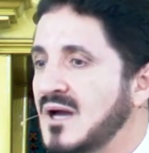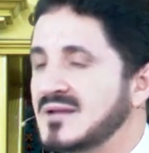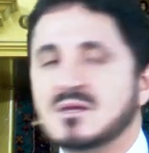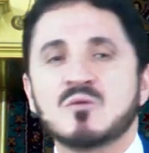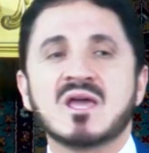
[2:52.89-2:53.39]

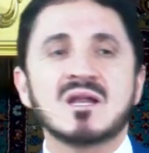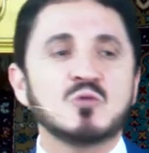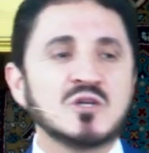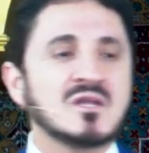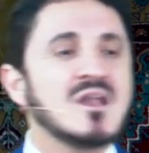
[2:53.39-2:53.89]
حتى وإن
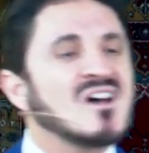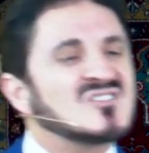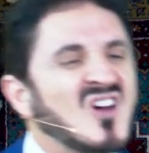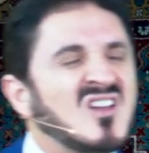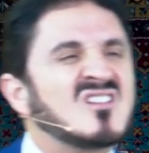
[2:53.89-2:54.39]
كان ملحدا
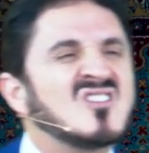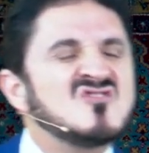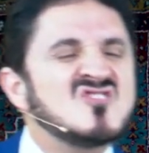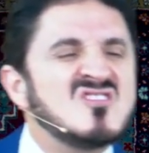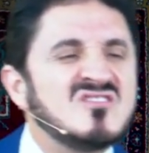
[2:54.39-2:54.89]
صغيرا
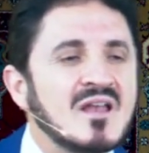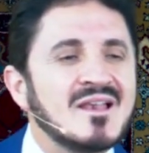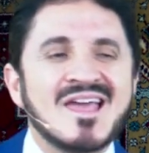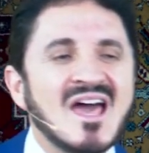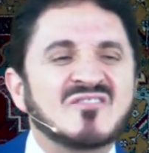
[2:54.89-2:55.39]
جدا
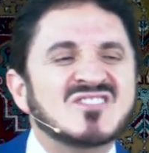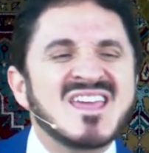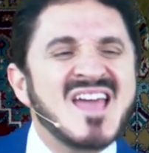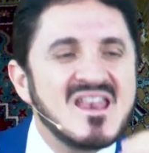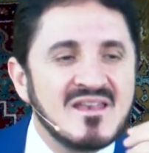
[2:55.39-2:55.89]
لا يعرف
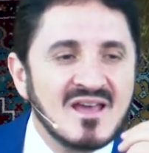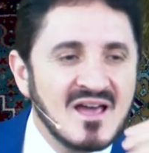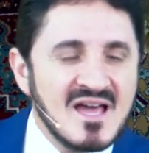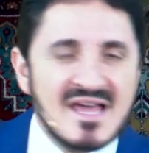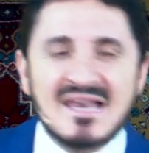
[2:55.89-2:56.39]
شيئا
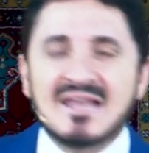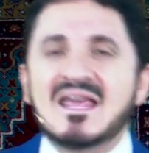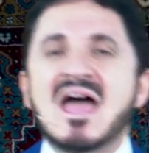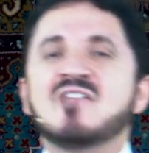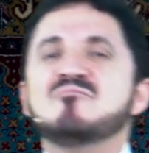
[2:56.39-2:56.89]

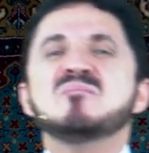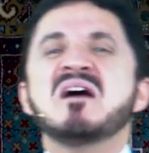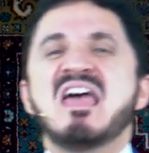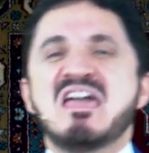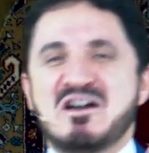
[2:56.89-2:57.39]
يهرب
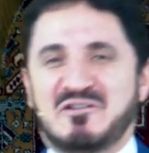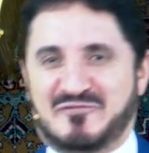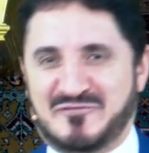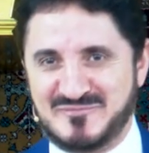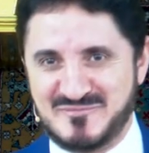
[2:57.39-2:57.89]
بما لا
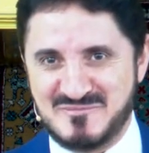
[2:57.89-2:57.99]
يعرف